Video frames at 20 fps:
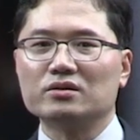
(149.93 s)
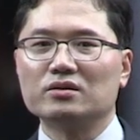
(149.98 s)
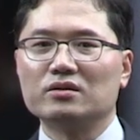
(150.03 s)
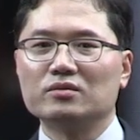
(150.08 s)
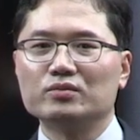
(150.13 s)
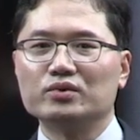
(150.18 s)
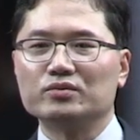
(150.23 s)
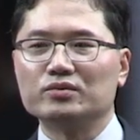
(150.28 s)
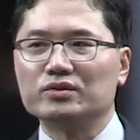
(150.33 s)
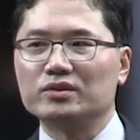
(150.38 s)

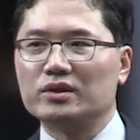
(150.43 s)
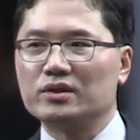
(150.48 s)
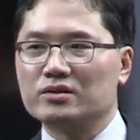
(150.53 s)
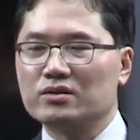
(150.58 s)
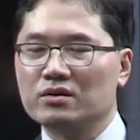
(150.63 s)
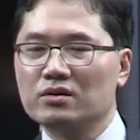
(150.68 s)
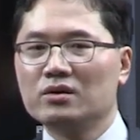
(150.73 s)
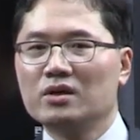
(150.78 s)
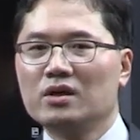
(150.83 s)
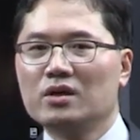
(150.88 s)
그런
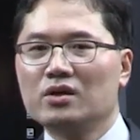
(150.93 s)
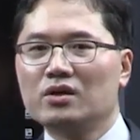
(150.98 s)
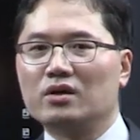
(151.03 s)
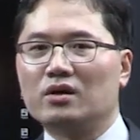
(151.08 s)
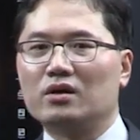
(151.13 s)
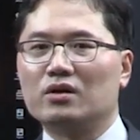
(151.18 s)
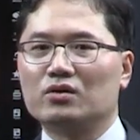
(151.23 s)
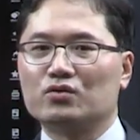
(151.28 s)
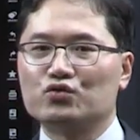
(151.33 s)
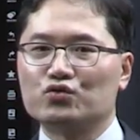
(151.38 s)
부분들에서
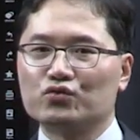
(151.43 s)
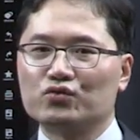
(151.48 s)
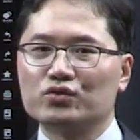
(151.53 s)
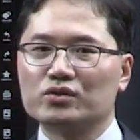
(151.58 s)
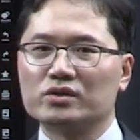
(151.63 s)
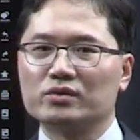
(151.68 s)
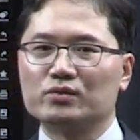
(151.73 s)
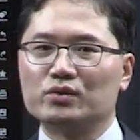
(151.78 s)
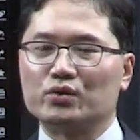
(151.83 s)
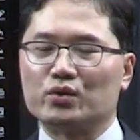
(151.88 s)
어,
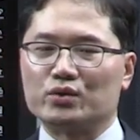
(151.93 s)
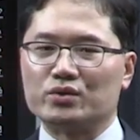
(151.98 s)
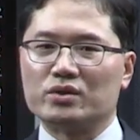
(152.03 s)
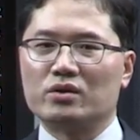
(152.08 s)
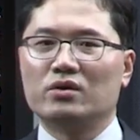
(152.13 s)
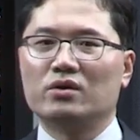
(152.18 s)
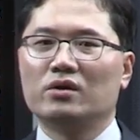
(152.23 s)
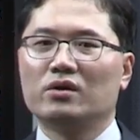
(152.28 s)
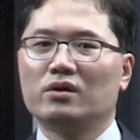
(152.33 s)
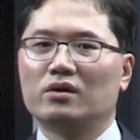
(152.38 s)
중점을
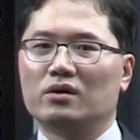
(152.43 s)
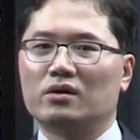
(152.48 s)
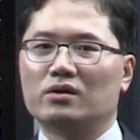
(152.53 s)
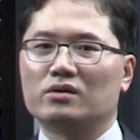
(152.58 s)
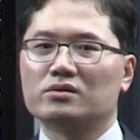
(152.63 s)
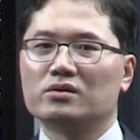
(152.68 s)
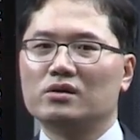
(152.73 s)
둬서 어,